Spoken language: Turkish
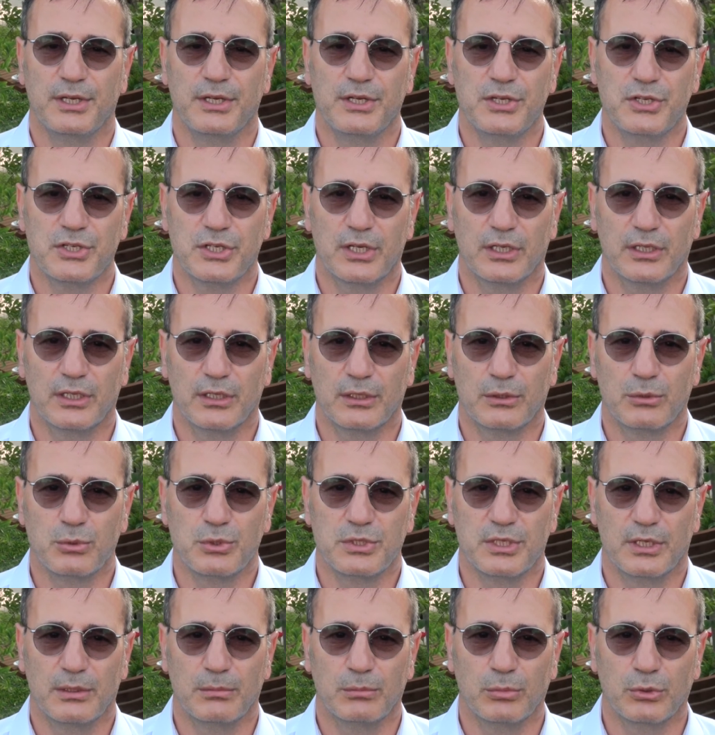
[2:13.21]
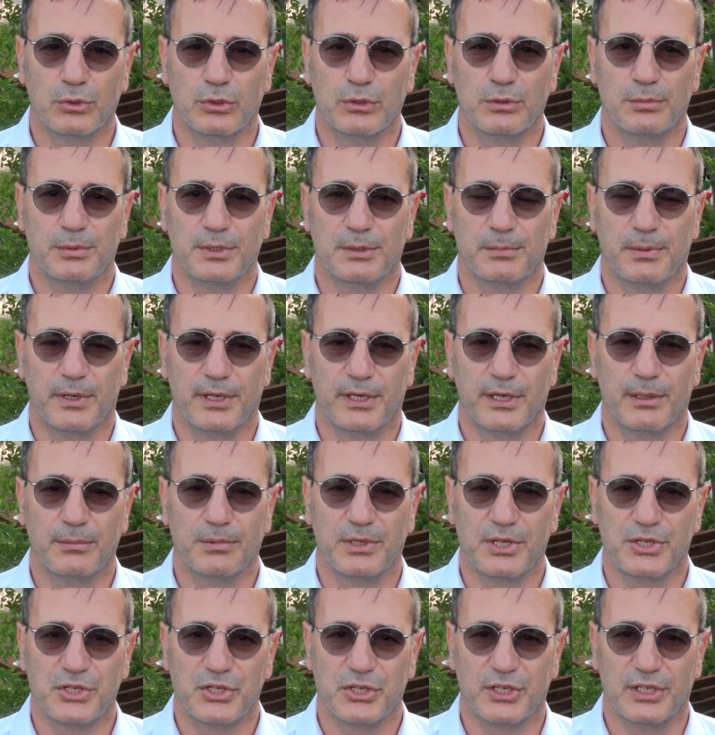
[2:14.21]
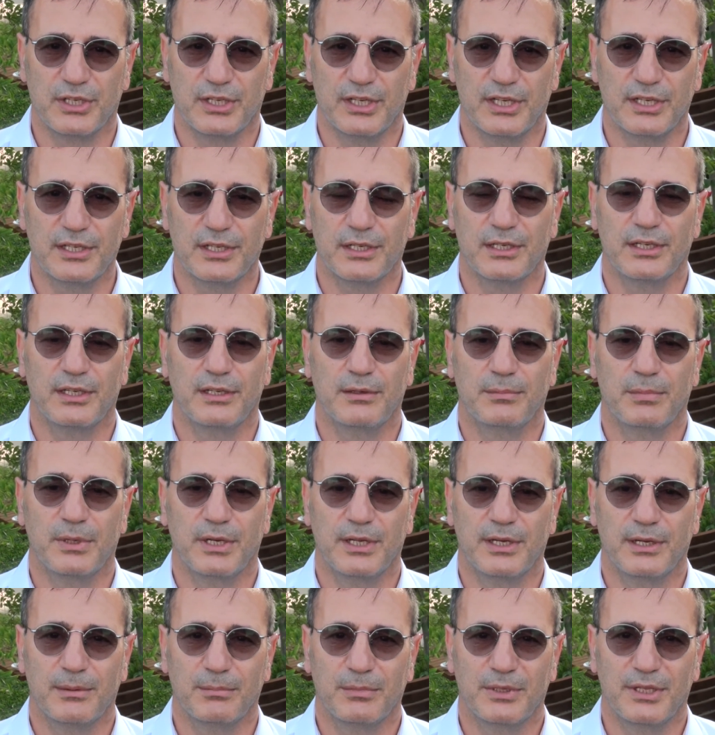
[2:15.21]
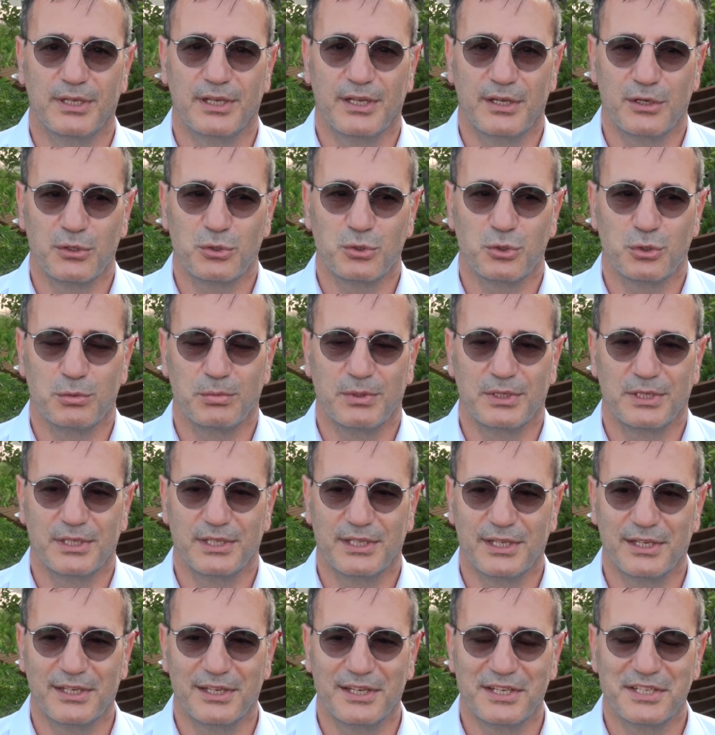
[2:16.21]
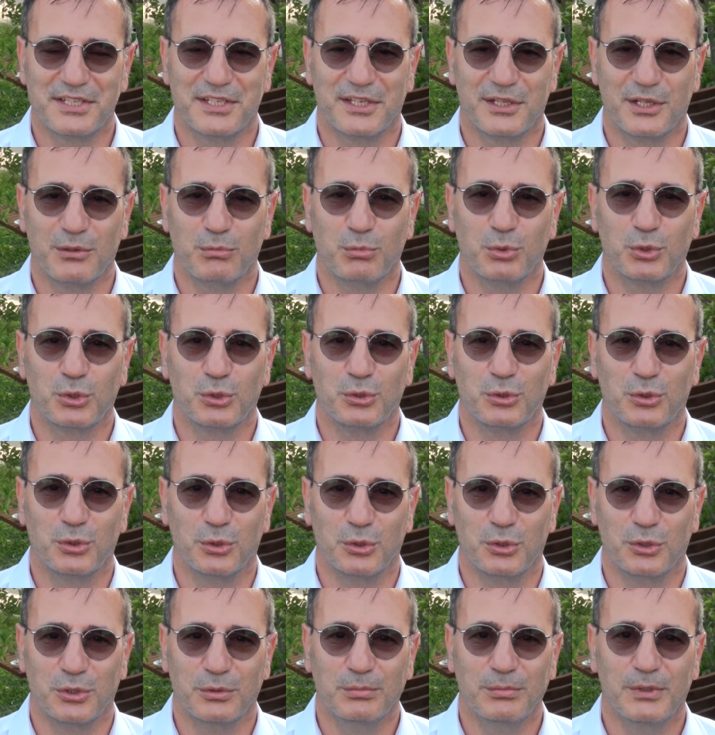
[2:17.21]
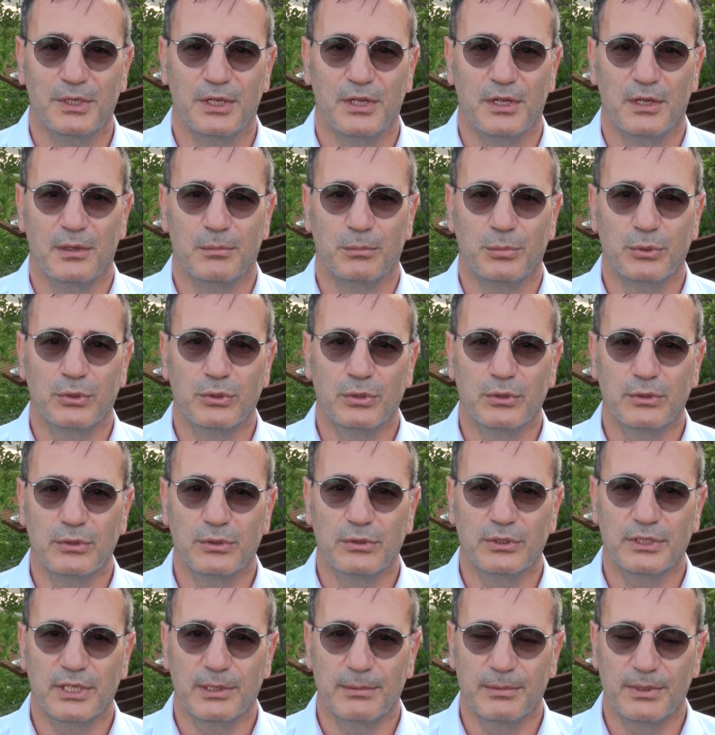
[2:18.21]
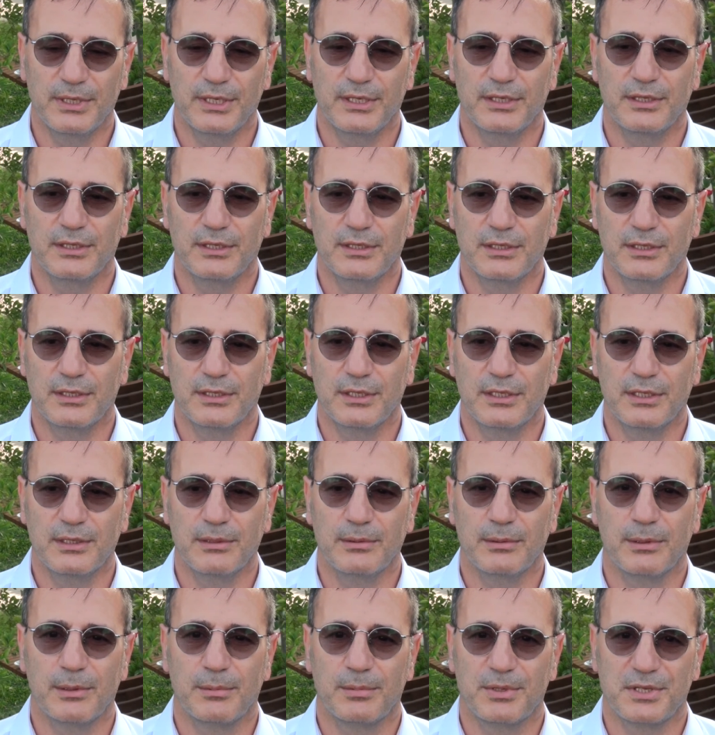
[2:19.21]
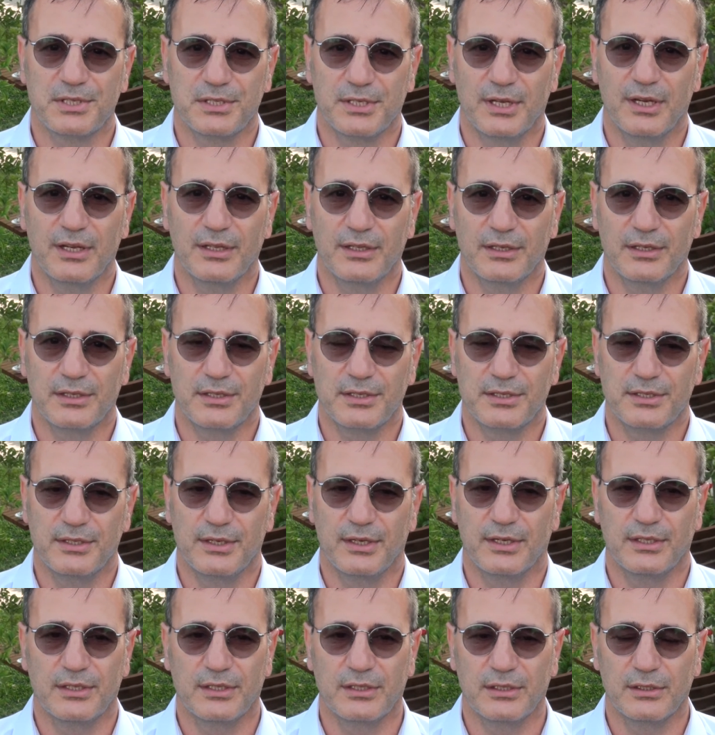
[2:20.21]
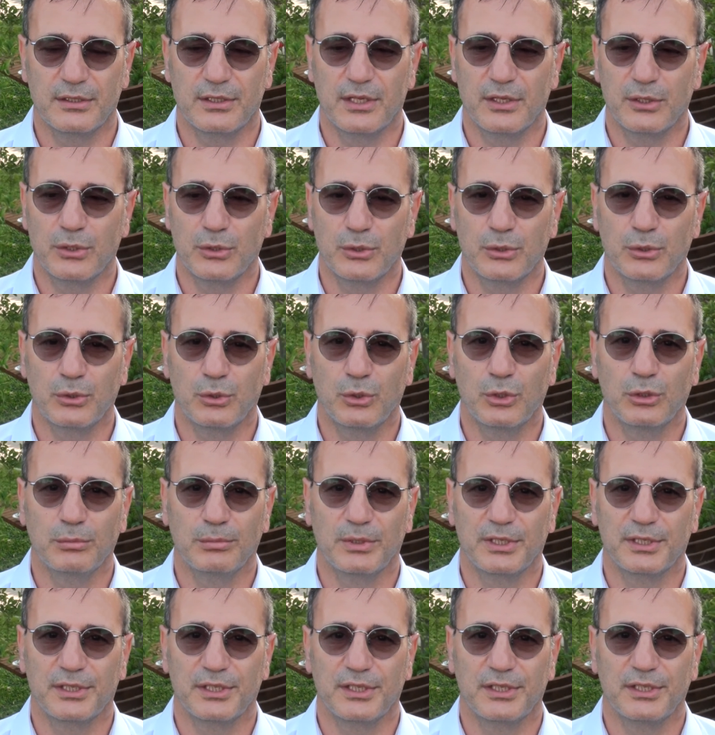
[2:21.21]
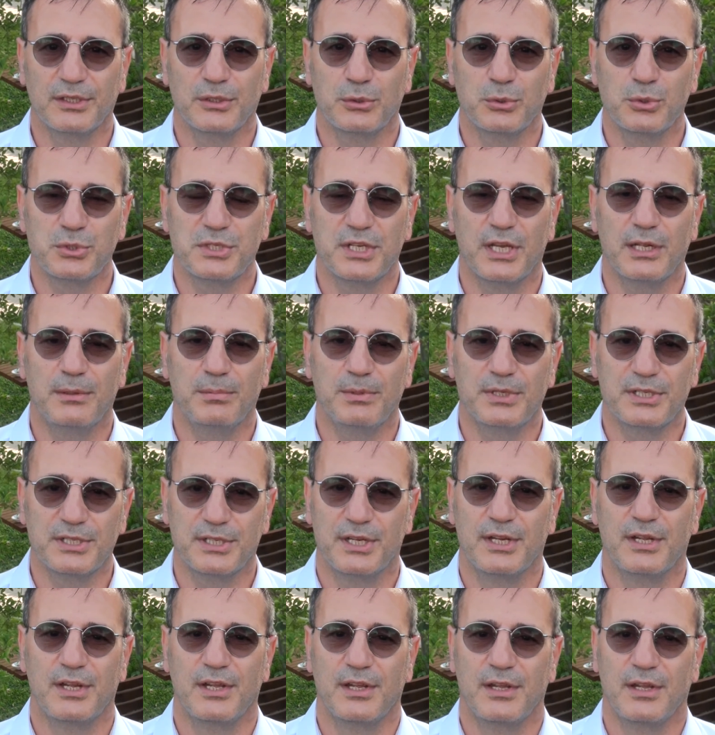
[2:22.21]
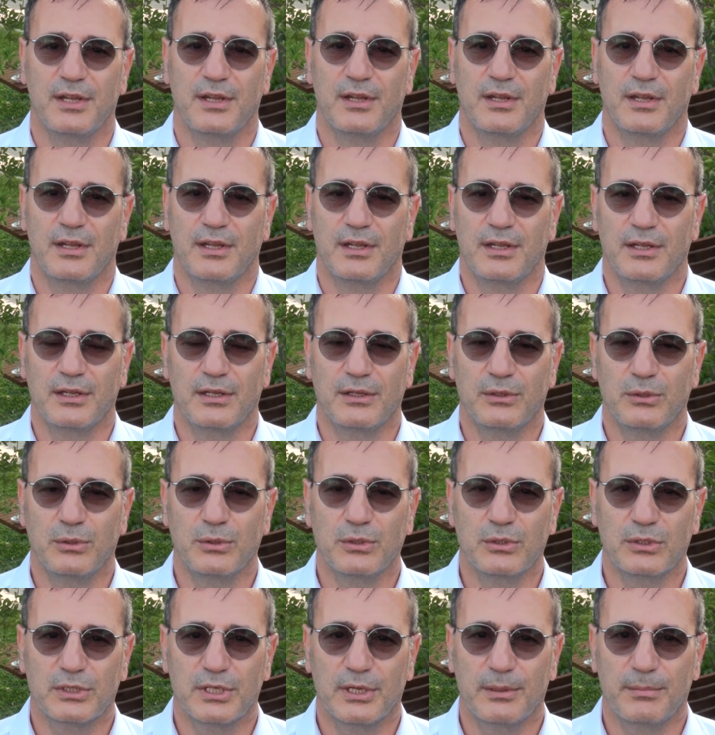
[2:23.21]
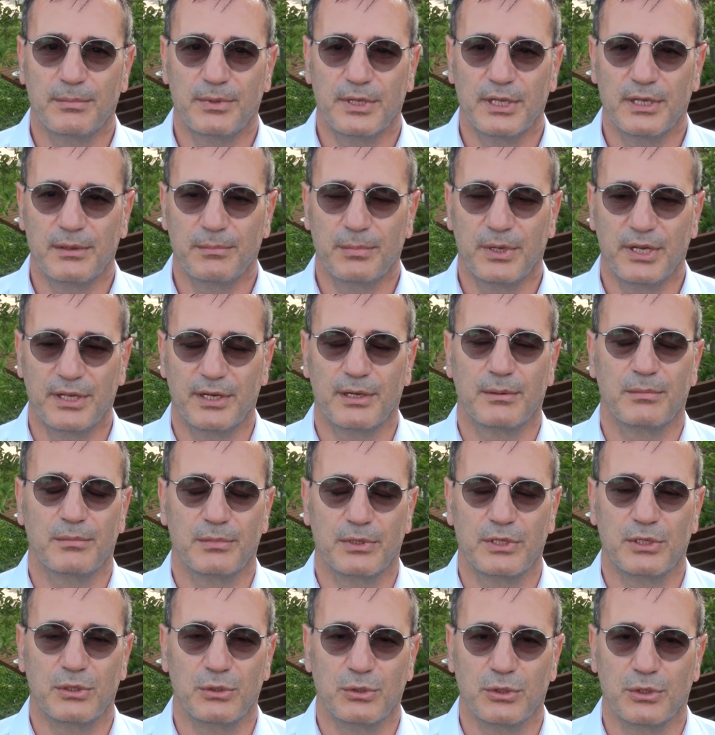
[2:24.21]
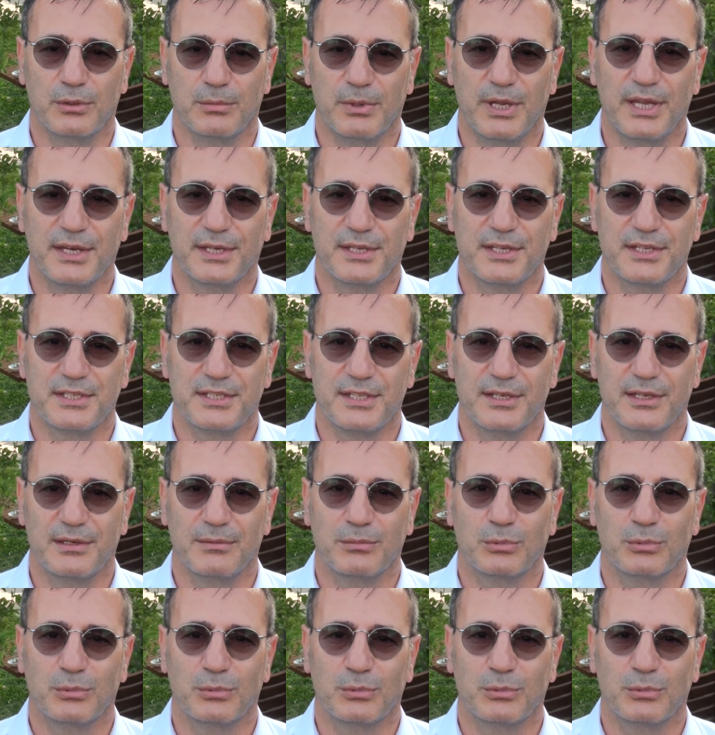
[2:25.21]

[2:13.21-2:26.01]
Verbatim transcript: İnşallah güzel, mutlu bir bayram geçirirler. E, bayramda Erzurum'a giderlerse de mutlu olurum. Bütün ülkeme dediğim gibi sağlık, sıhhat, terörün olmadığı güzel bir ee, ülkemde bayram diliyorum. Herkese